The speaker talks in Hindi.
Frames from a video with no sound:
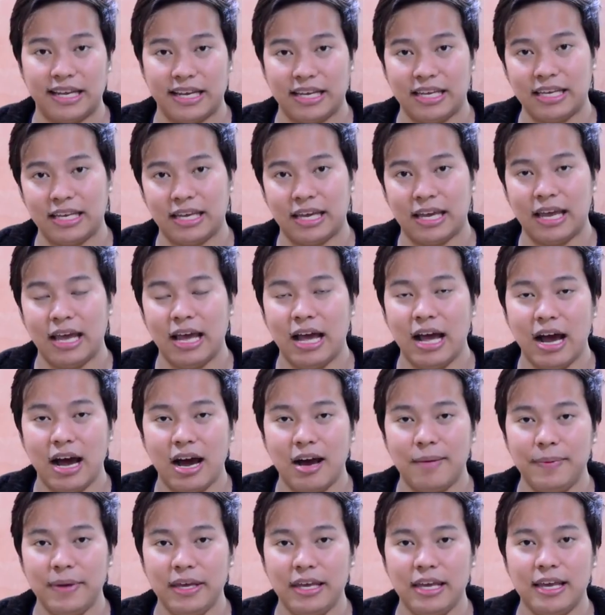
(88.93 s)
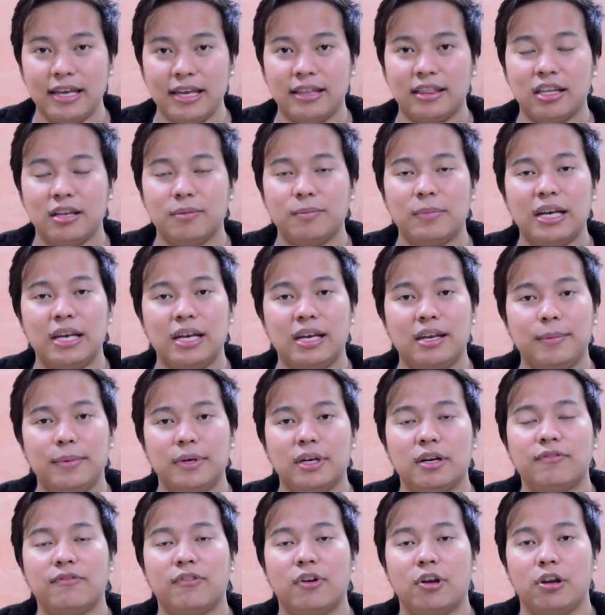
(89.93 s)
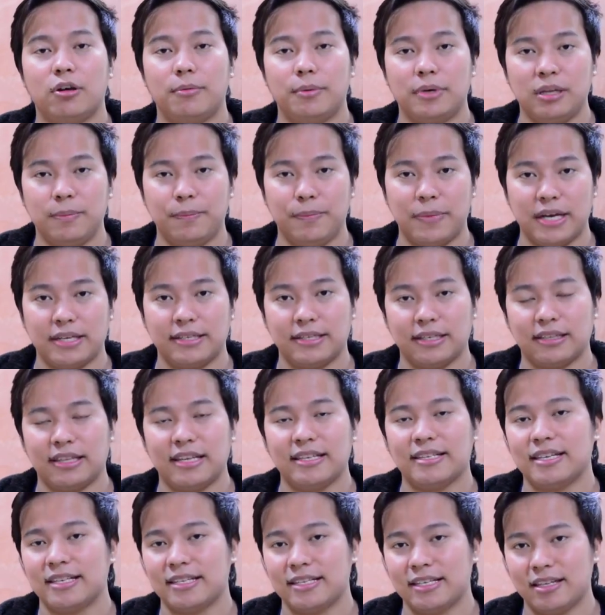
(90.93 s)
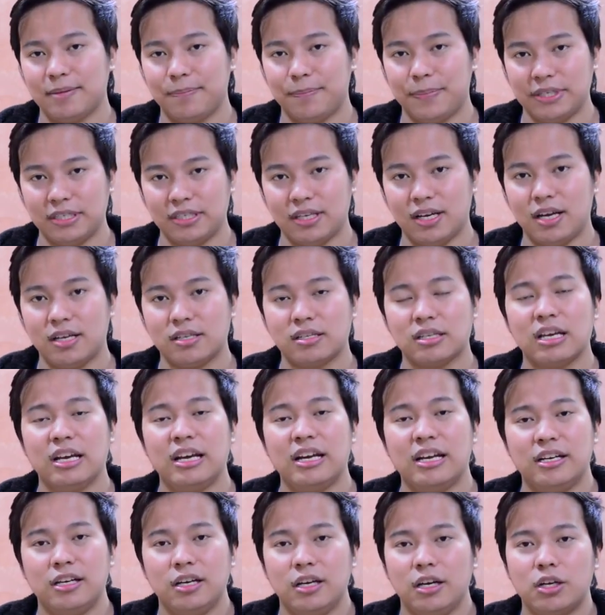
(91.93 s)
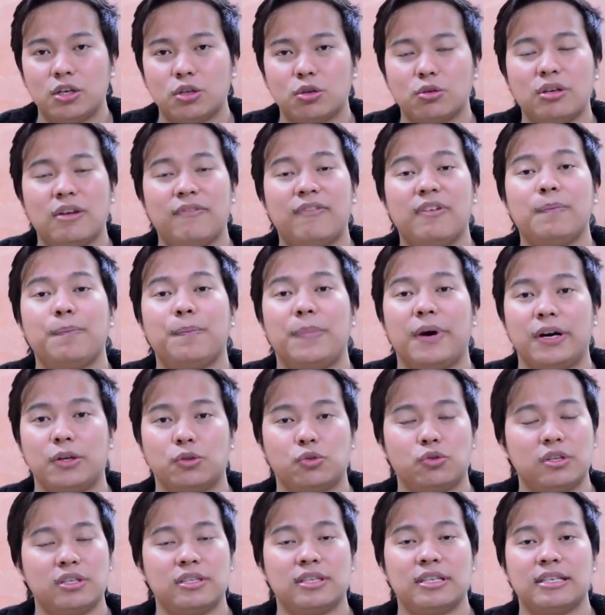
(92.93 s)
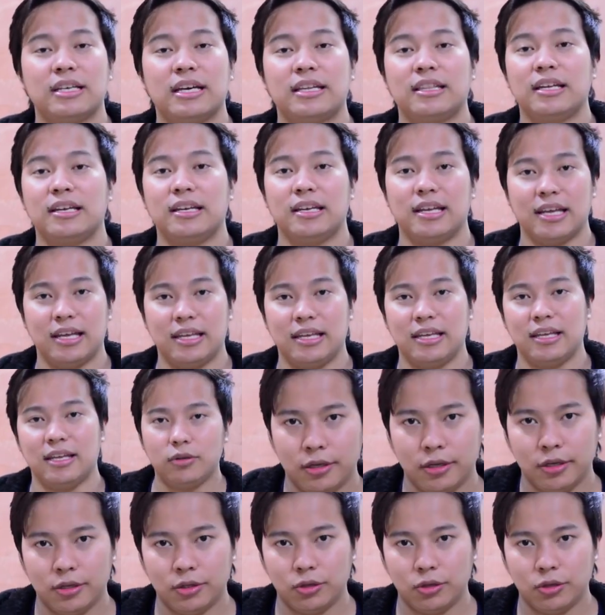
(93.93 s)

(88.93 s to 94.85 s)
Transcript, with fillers: नहीं है आप एक दिन में लिमिटेड फॉलोवर ही पा सकते हैं ज़्यादा से ज़्यादा पचास डेढ़ सौ या फिर पाँच सौ इससे ज़्यादा नहीं